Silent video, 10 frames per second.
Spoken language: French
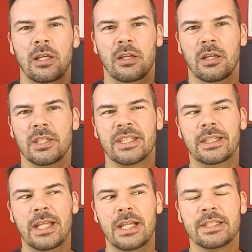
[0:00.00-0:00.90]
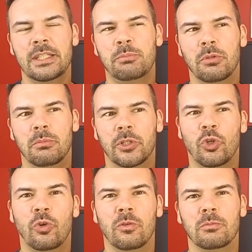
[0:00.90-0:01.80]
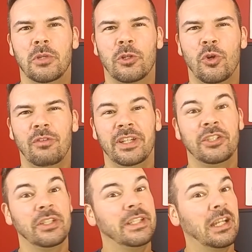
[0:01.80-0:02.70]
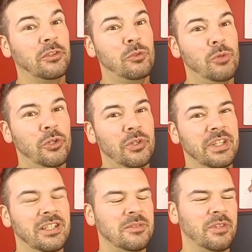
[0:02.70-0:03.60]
Euh, c'était assez pour me, me, convaincre de le garder au moins un an.